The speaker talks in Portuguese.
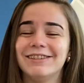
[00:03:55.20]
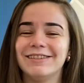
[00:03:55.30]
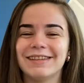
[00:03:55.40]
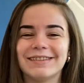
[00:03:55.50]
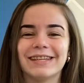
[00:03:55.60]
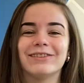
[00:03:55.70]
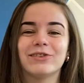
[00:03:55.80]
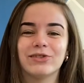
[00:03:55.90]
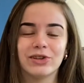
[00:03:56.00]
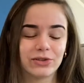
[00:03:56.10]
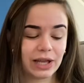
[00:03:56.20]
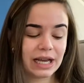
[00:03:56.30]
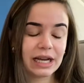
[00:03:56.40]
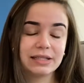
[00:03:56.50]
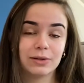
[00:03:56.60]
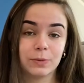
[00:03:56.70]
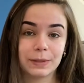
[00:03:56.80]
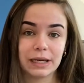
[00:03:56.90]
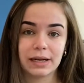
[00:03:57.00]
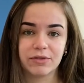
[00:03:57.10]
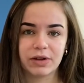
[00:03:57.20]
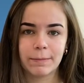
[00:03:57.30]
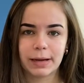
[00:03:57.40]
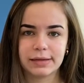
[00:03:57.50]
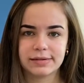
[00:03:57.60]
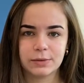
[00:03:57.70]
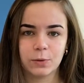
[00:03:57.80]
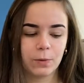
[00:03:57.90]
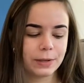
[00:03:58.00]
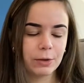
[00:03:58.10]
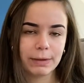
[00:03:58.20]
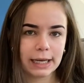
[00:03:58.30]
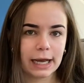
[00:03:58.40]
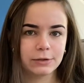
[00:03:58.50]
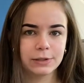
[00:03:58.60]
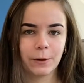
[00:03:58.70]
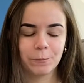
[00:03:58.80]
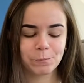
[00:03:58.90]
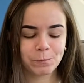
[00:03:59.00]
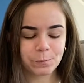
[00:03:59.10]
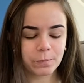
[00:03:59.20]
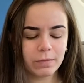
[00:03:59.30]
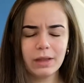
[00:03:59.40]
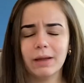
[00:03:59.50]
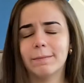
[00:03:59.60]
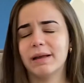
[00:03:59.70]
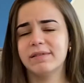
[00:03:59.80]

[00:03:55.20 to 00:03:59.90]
16 ou 18 reais e eu comprei ele na farmácia, não comprei no mercado não. Mas